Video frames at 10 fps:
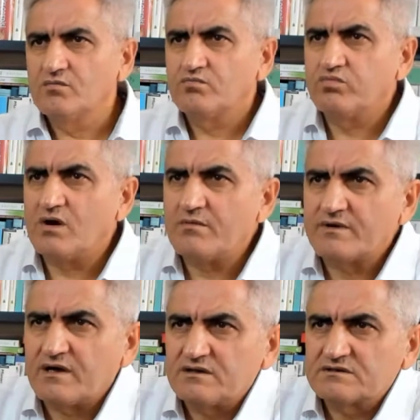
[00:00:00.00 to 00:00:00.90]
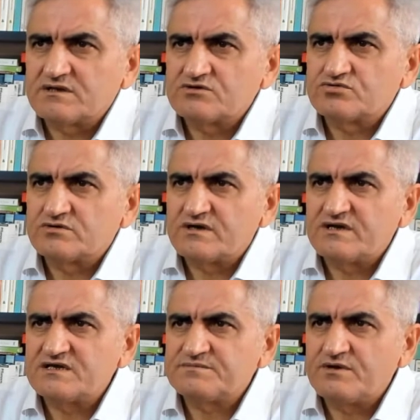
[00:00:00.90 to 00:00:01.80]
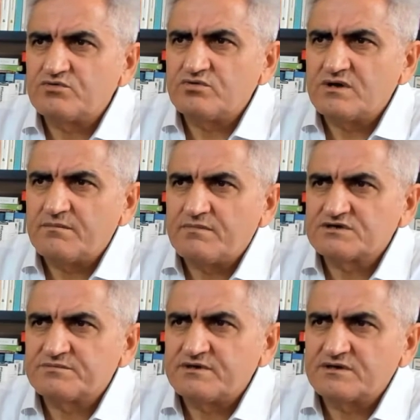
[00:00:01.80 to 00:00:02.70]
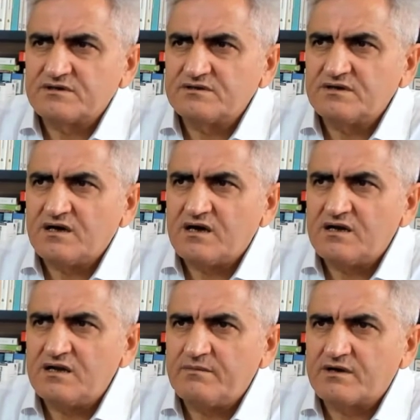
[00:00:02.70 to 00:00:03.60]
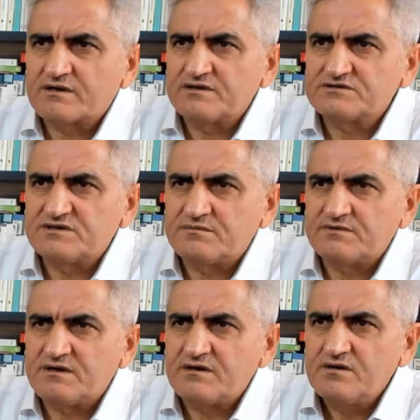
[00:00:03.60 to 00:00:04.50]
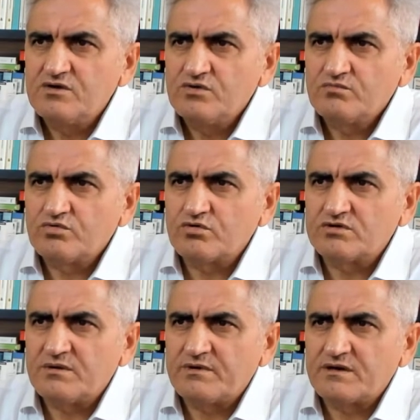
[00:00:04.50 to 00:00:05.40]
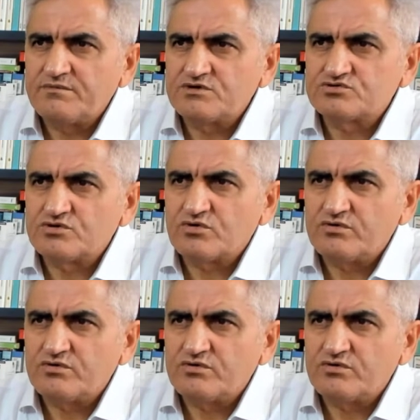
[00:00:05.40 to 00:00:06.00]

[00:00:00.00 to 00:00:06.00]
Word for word: Bu haberi aldıktan sonra resmen dünyam başıma yıkıldı. Ailem, arkadaşlarım da bu konuda bana birçok